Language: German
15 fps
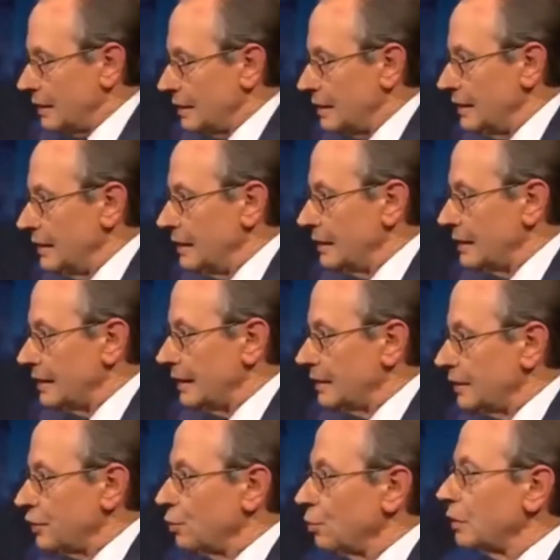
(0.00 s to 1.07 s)
der
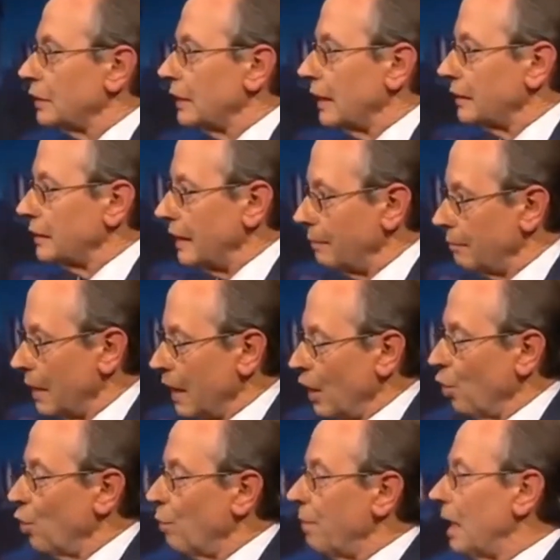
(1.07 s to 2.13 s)
Zielsetzung, nachdem
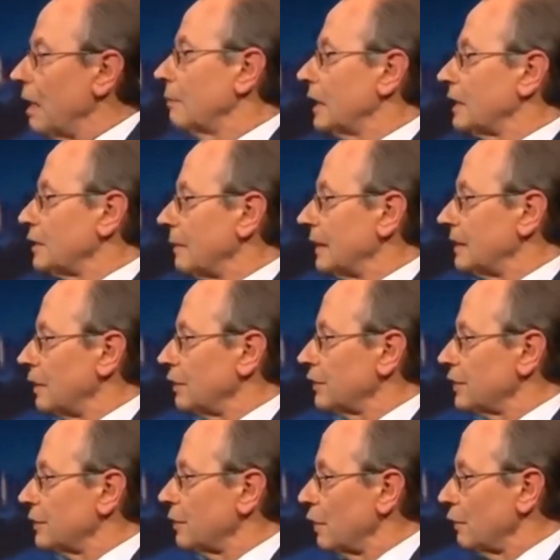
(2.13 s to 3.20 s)
Obama
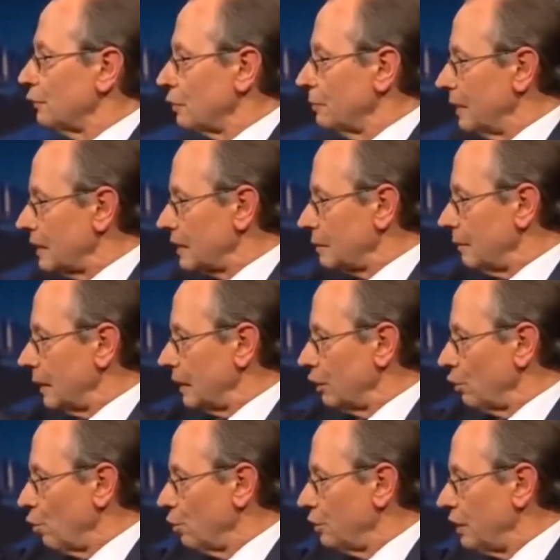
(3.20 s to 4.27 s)
2012 zum ersten Mal die
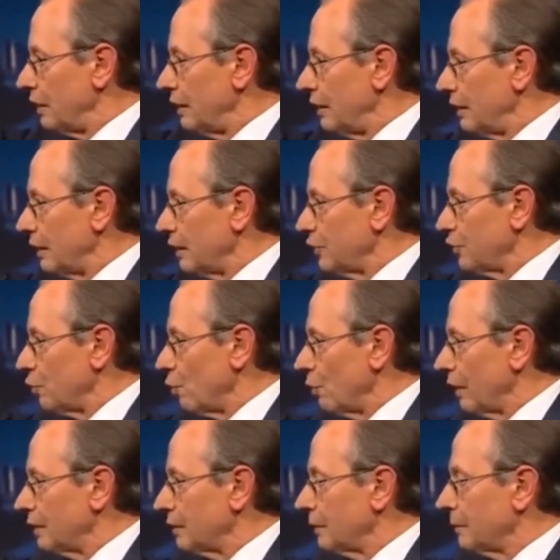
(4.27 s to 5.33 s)
rote Linie gezogen hat. Wie
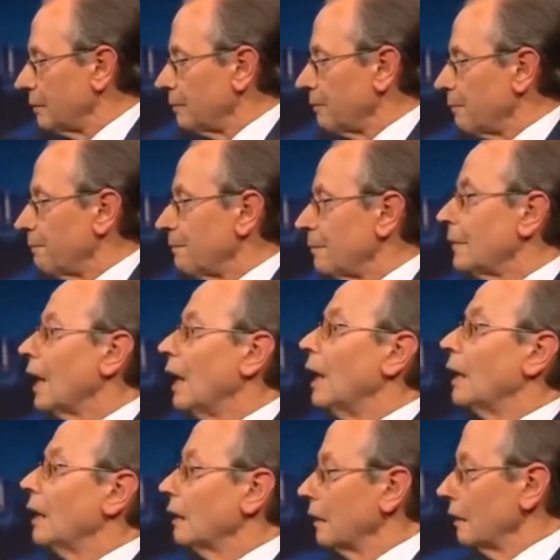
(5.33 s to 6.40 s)
können Sie das belegen?
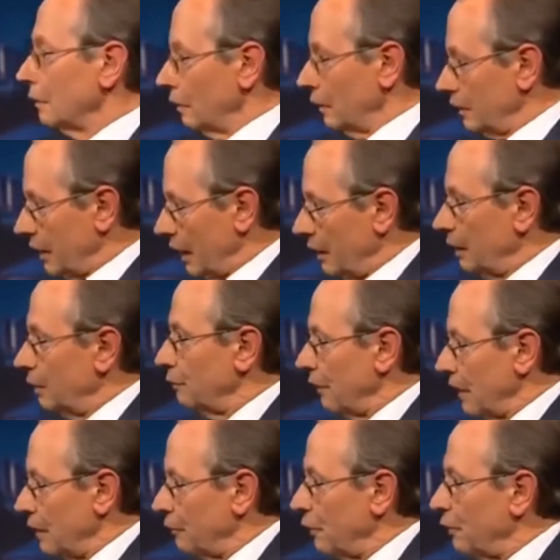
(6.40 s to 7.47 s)
Äh, ich kann Ihnen
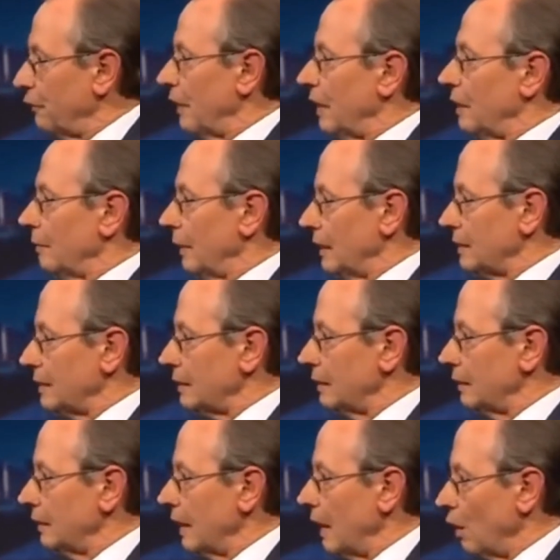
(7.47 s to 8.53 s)
Fall für Fall im
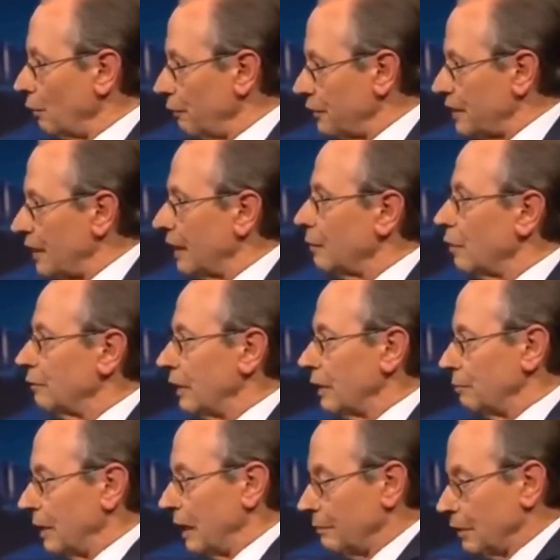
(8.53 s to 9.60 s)
Einzelnen aufzeigen, aber
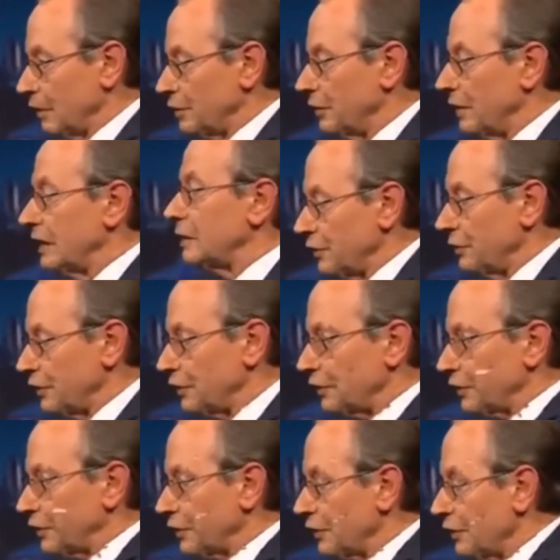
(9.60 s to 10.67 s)
vielleicht bleiben wir zunächst mal
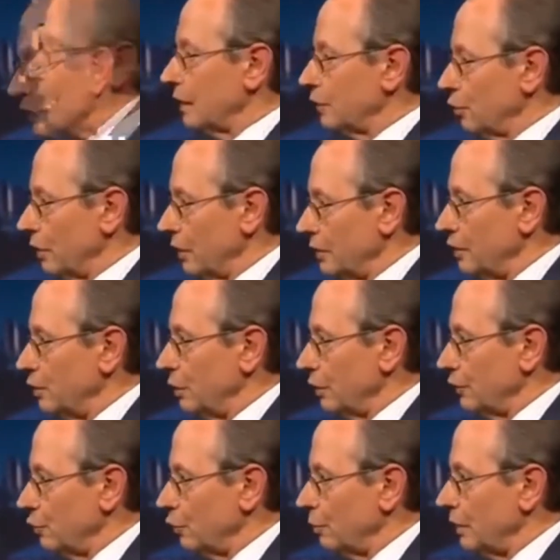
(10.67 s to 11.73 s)
bei der aktuellen
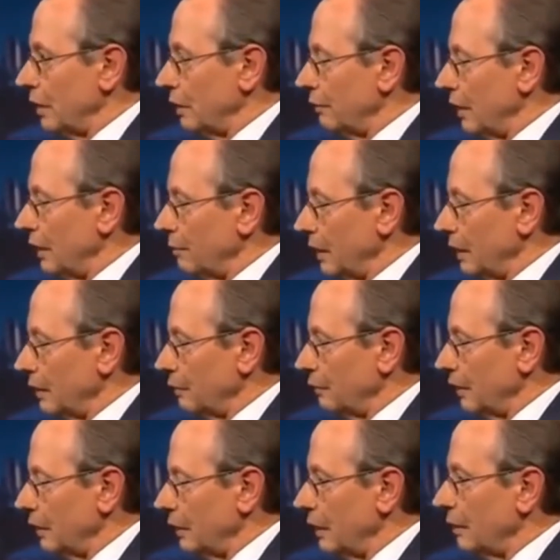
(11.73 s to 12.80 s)
Situation, mit der wir eben
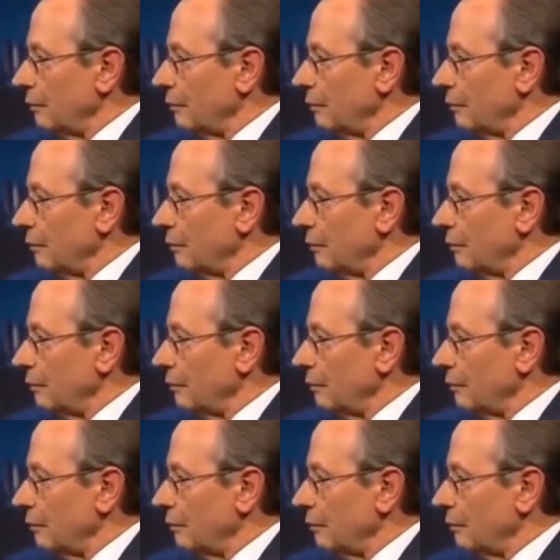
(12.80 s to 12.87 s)
angefangen